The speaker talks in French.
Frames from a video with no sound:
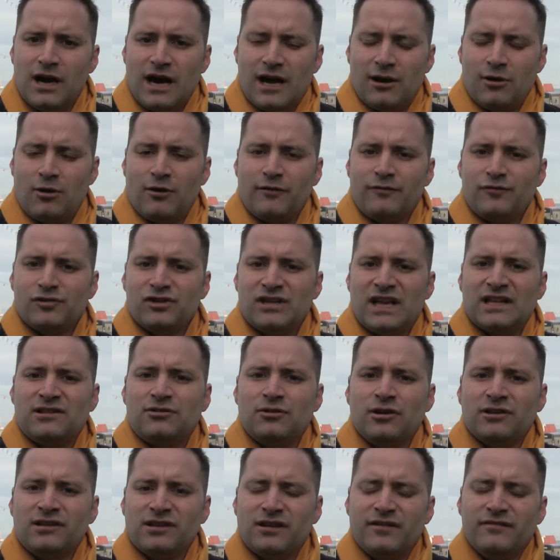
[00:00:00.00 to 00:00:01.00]
Alors vous
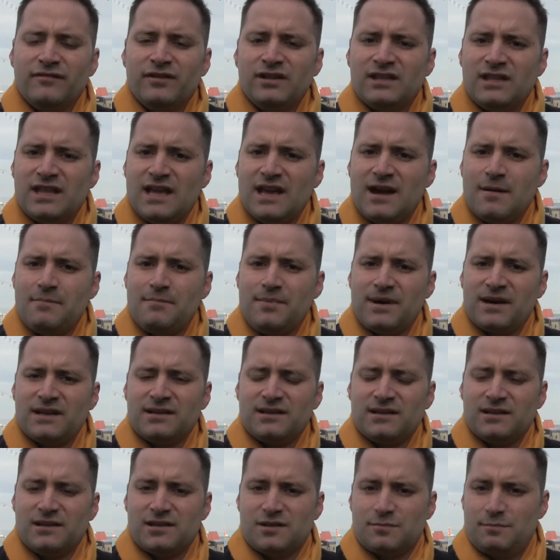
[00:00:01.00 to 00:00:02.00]
êtes notre invité
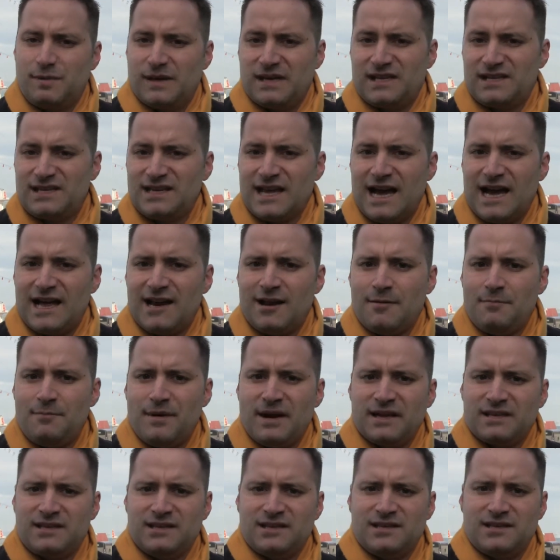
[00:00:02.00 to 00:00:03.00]
spécial à
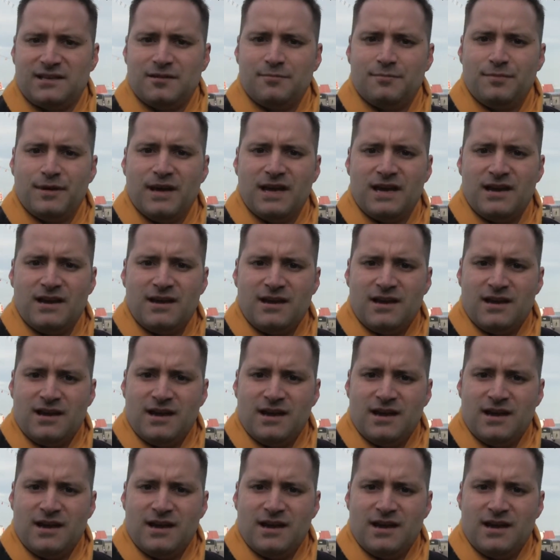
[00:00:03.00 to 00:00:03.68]
participer